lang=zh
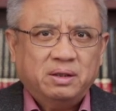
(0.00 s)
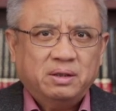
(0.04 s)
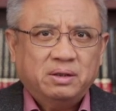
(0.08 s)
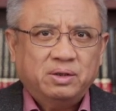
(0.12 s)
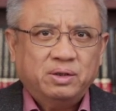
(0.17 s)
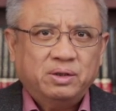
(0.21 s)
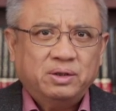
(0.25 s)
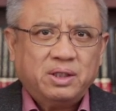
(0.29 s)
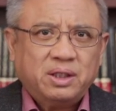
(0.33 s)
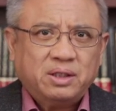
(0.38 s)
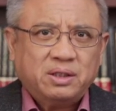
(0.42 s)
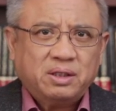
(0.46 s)

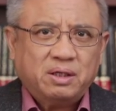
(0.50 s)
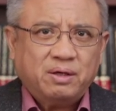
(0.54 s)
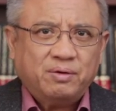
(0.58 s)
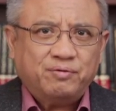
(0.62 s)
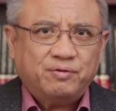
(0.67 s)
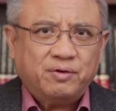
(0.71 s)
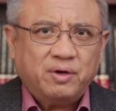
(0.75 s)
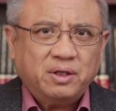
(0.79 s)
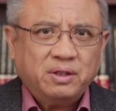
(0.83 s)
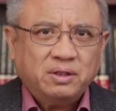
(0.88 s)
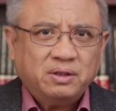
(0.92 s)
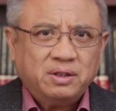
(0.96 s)
就在这个
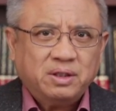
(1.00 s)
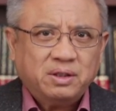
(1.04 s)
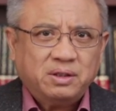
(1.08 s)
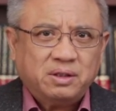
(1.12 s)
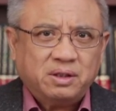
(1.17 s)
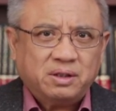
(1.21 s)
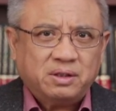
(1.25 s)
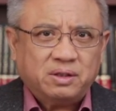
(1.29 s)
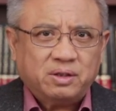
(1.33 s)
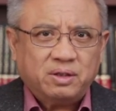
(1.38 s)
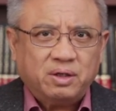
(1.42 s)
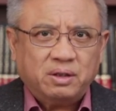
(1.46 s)
Francis
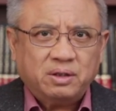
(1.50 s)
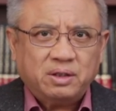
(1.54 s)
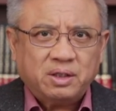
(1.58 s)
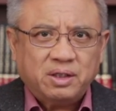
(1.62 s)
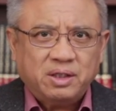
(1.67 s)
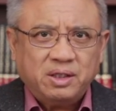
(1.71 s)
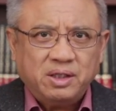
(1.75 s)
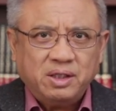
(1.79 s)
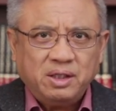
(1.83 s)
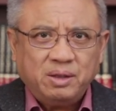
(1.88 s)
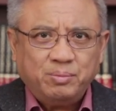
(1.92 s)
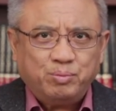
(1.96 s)
Scott
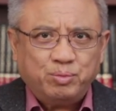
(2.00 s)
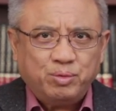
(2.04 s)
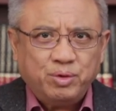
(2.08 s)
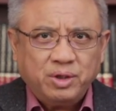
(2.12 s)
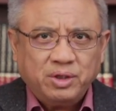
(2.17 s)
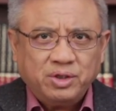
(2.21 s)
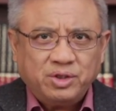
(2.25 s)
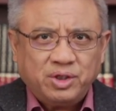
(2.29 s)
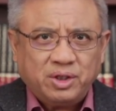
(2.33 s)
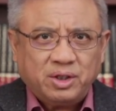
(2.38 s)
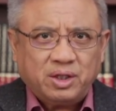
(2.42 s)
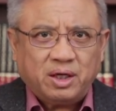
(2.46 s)
Key Bridge